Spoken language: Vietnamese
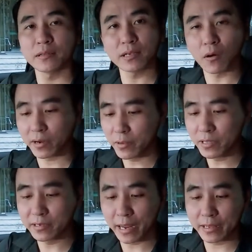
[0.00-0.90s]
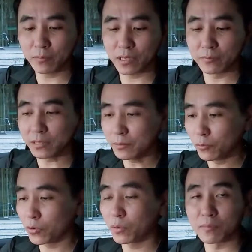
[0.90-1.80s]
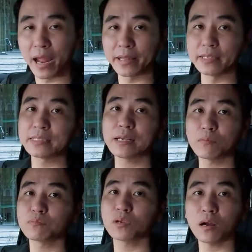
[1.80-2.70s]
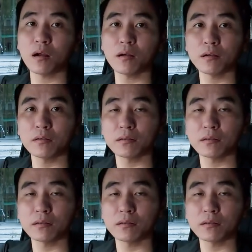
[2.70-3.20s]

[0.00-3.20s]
chứ còn nếu như cái chúng ta muốn cứ mua dùng đại thì sẽ không có